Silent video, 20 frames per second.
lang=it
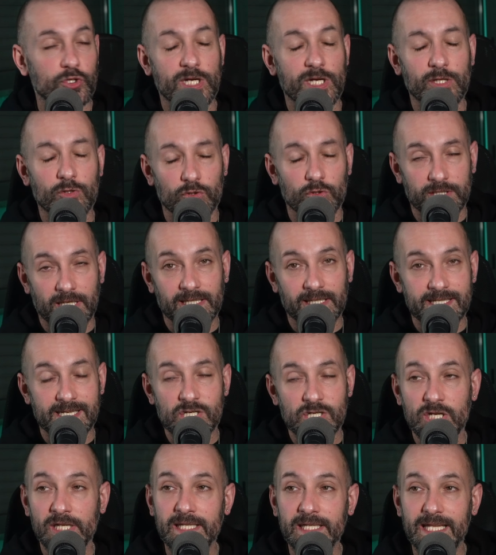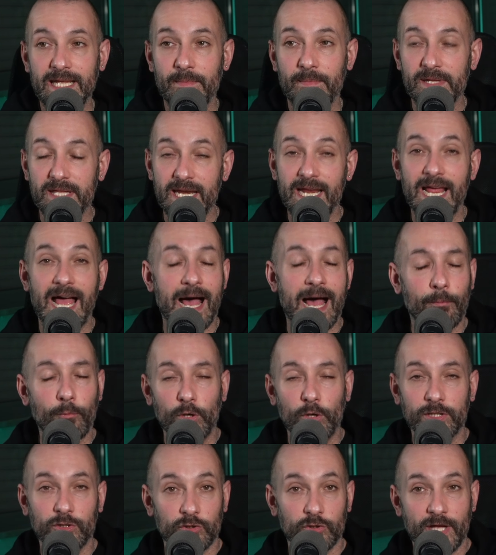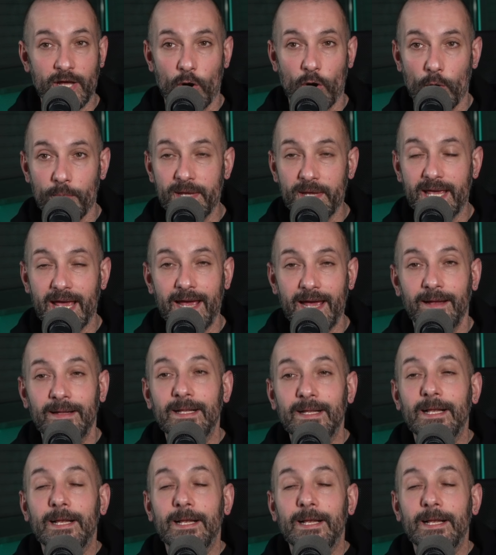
186 cm, ha buone dote aerobiche